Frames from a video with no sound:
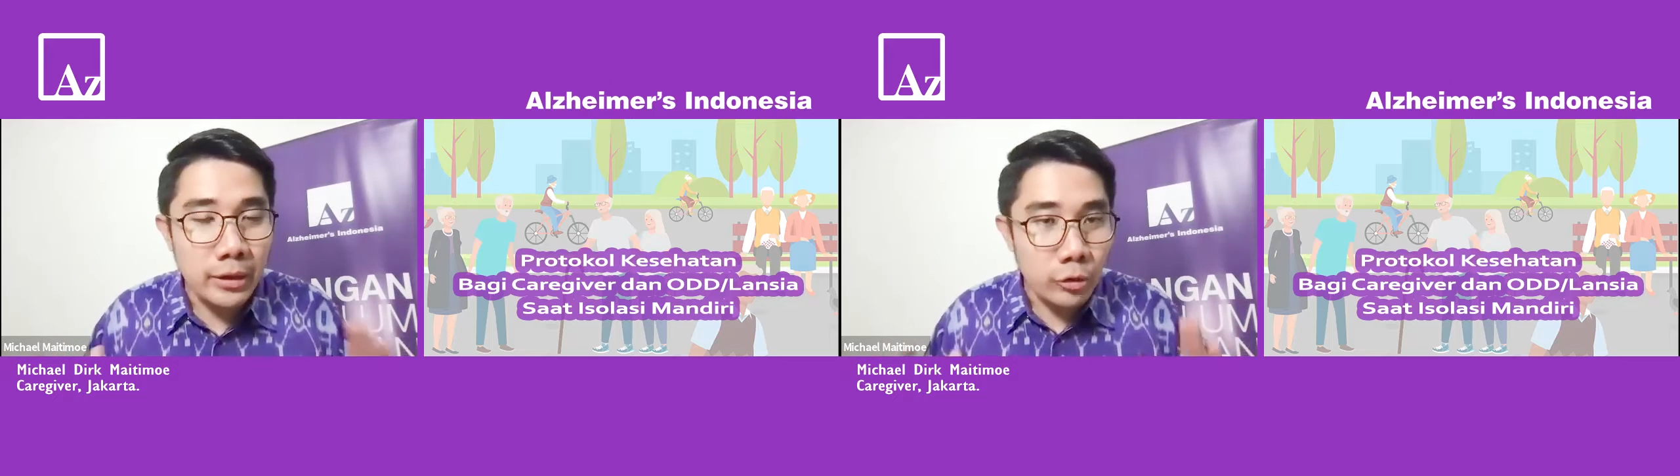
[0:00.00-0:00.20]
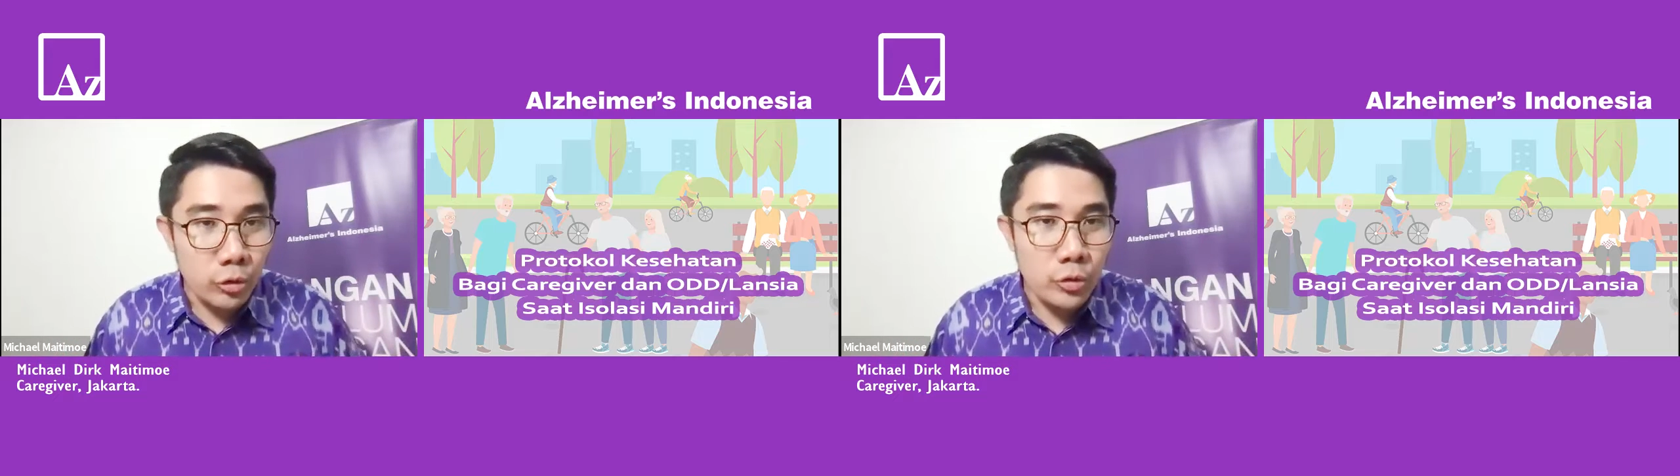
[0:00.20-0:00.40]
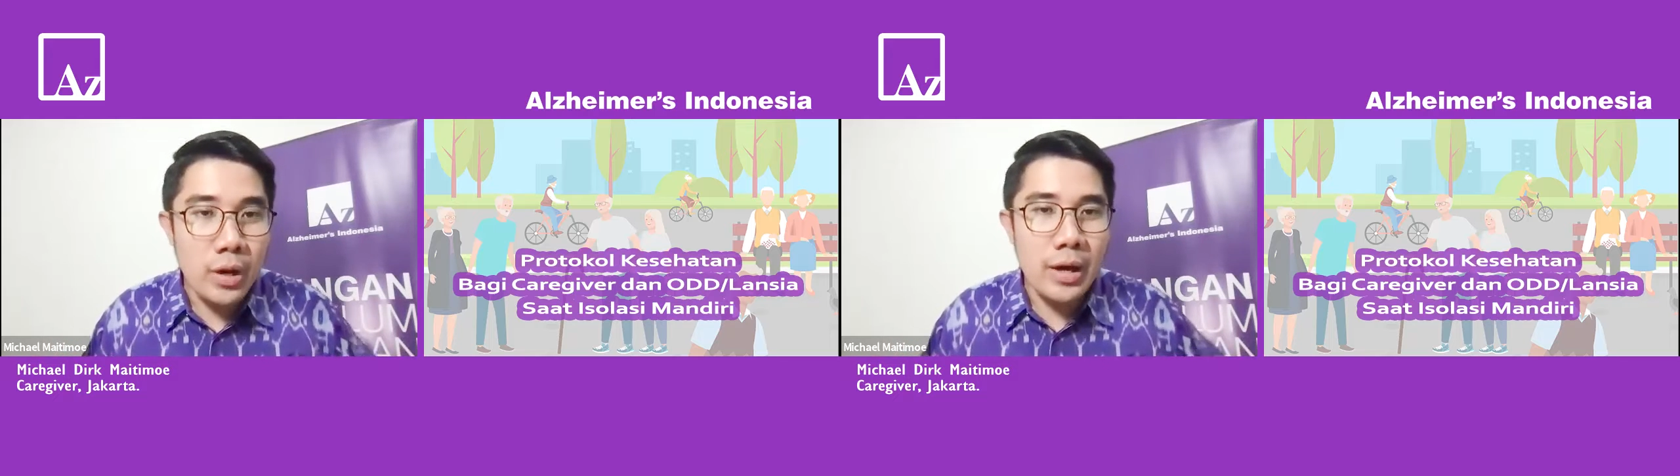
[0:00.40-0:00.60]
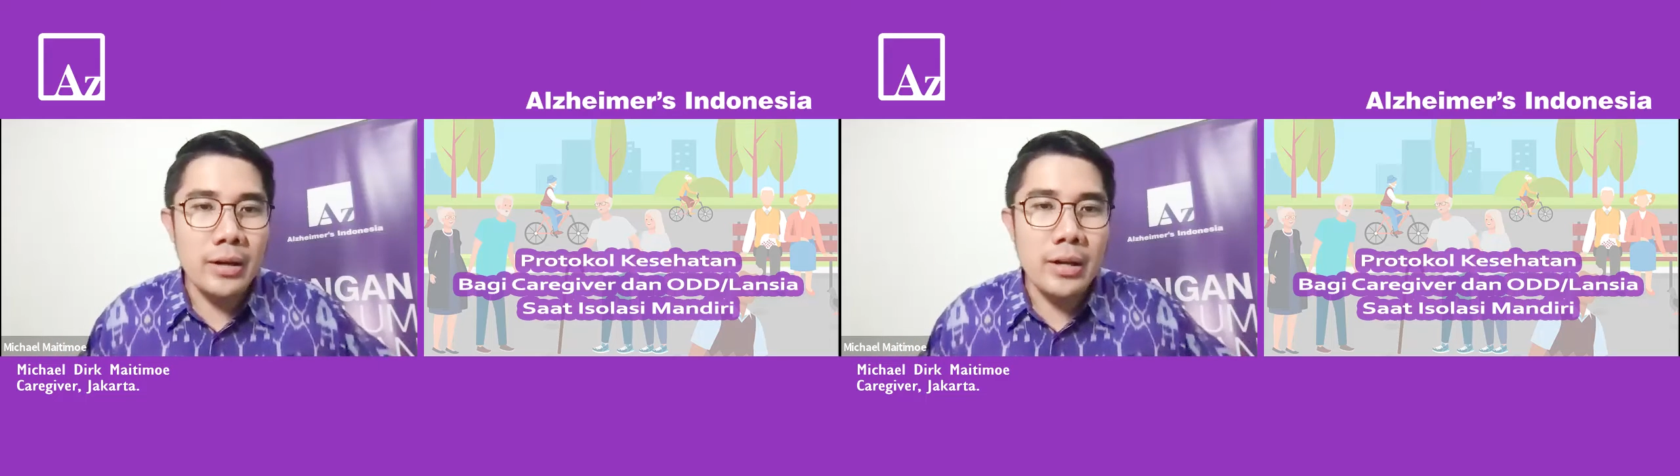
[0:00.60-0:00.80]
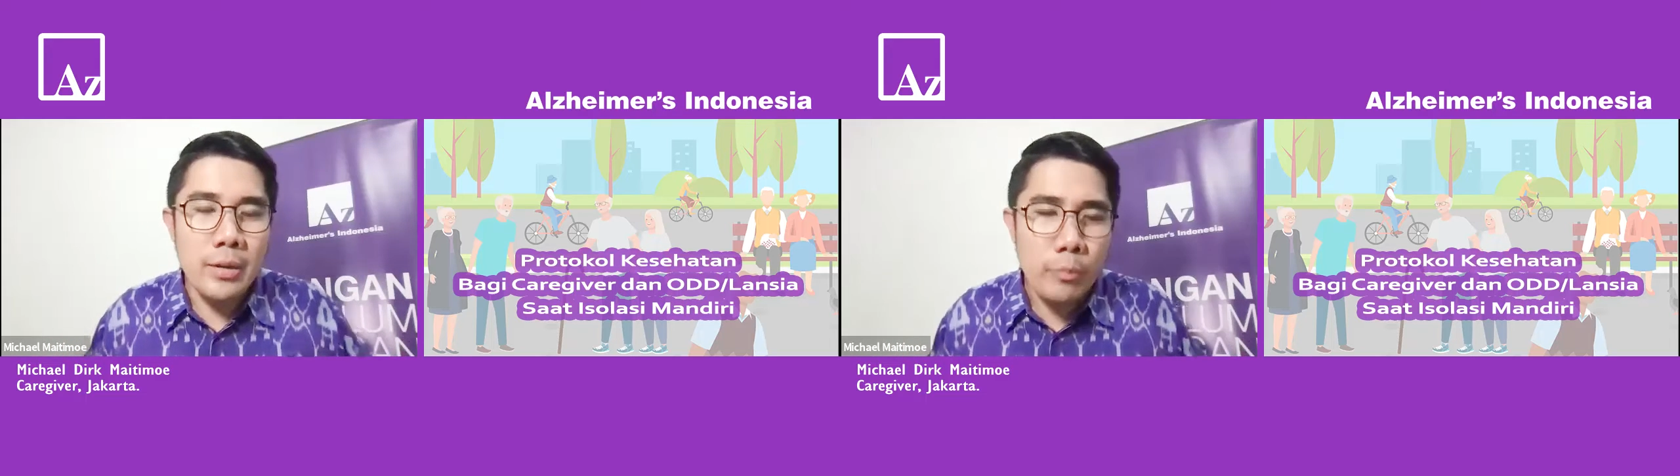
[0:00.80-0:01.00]
tentu
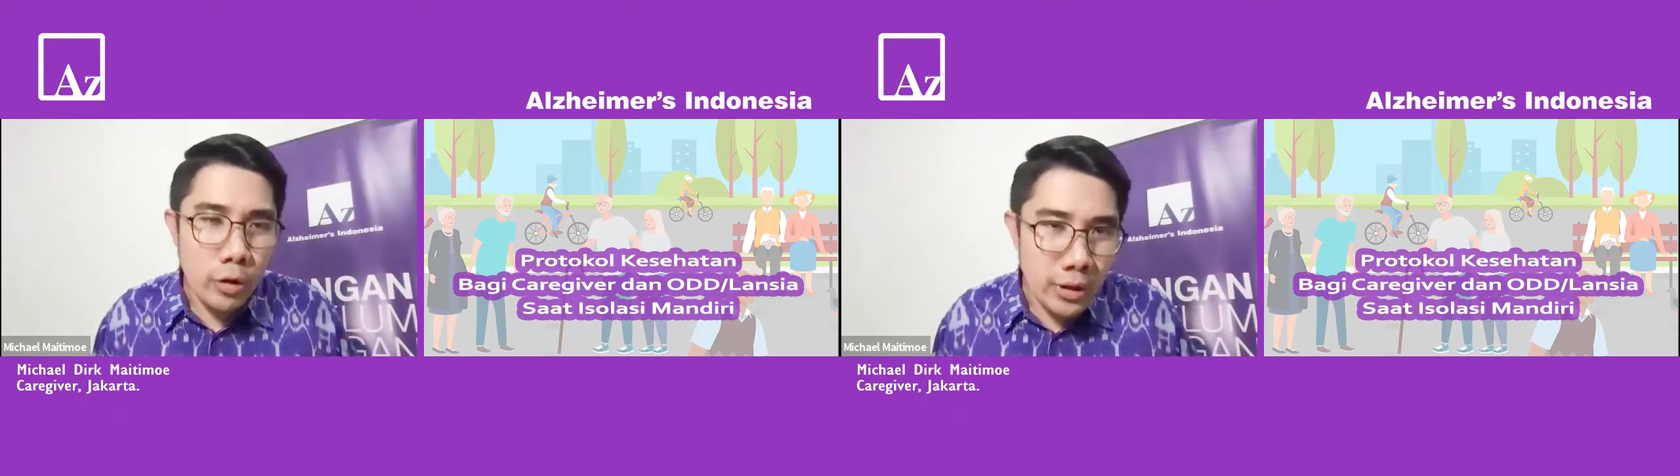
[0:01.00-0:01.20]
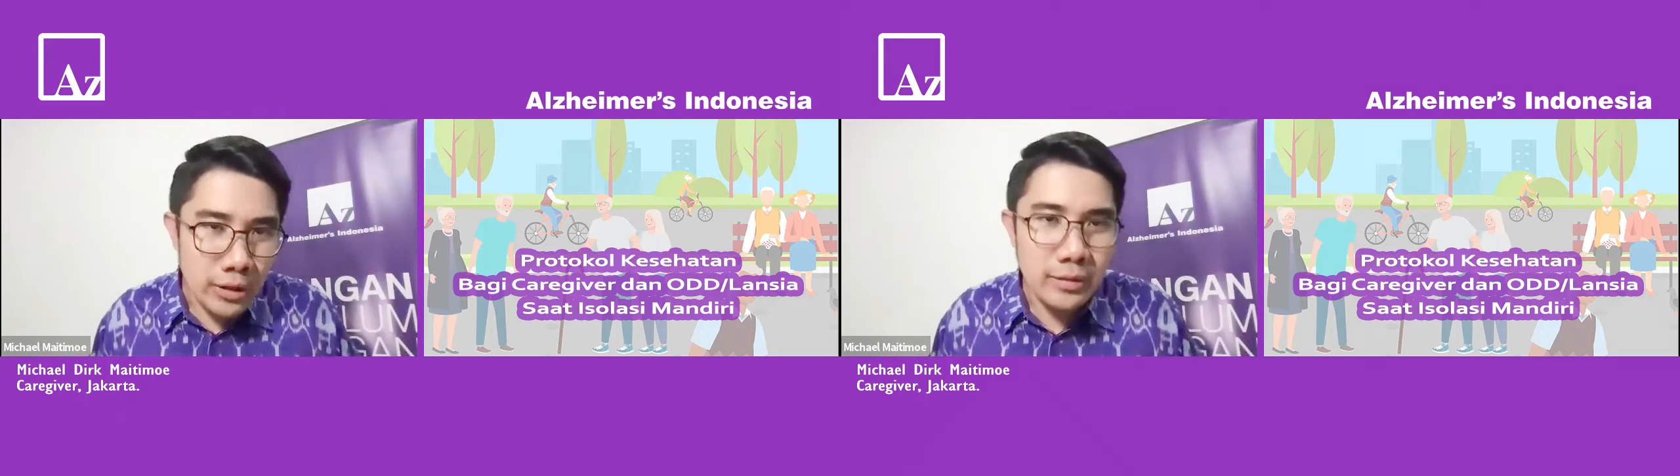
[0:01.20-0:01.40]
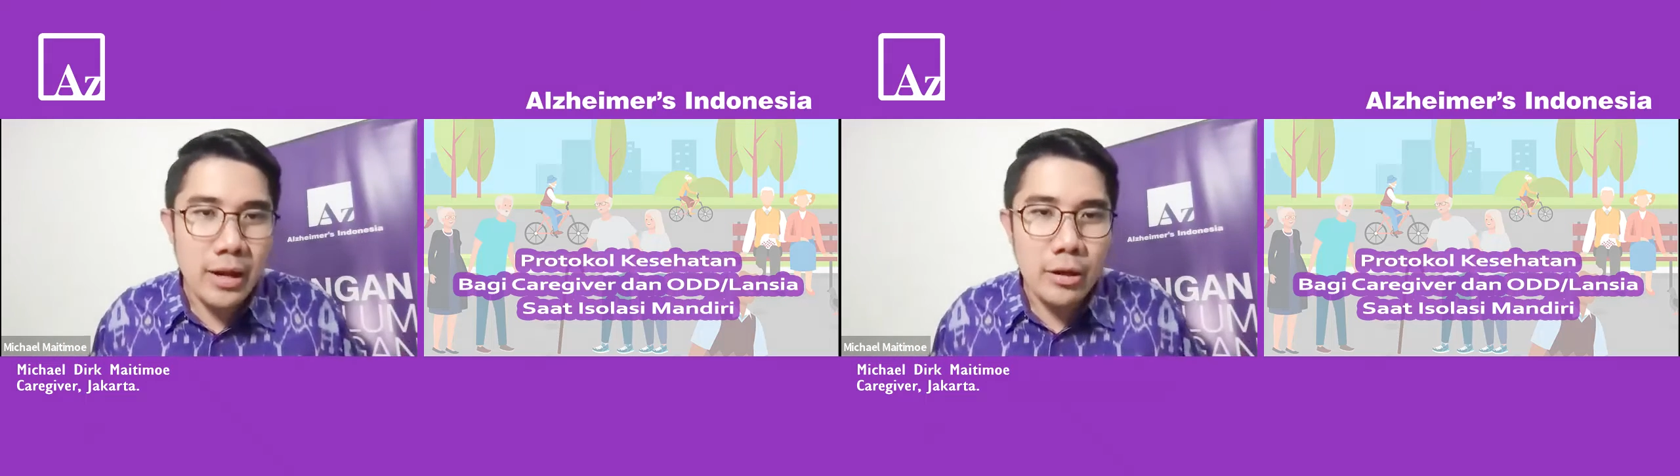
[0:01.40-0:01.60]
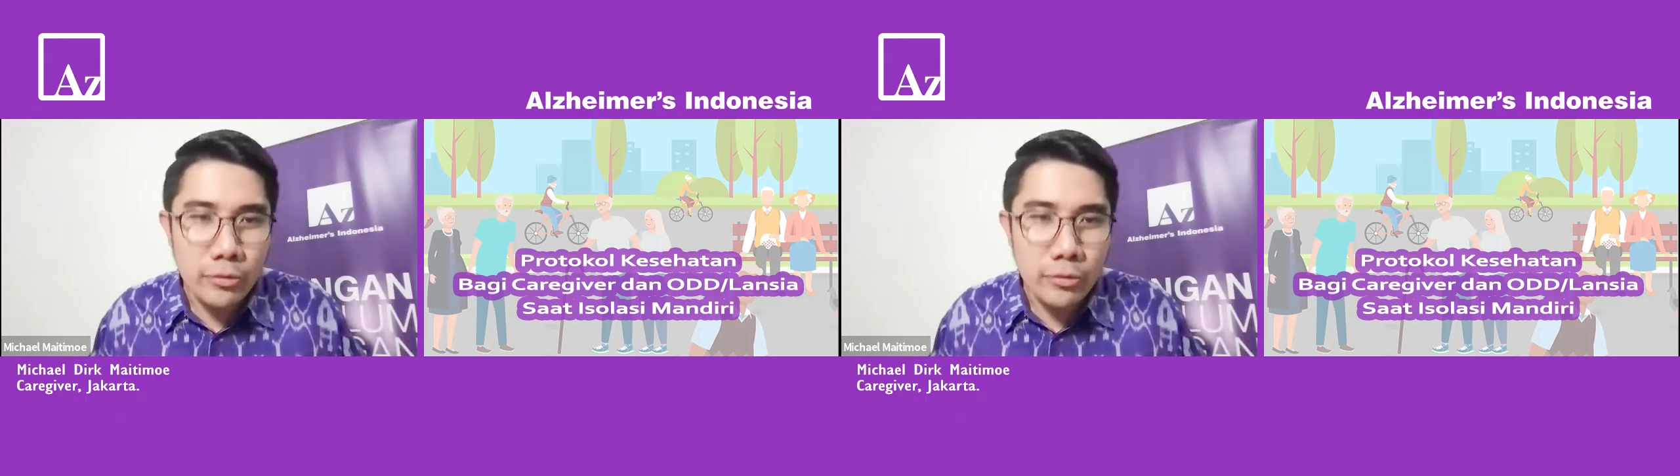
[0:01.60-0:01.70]
adanya prokes yang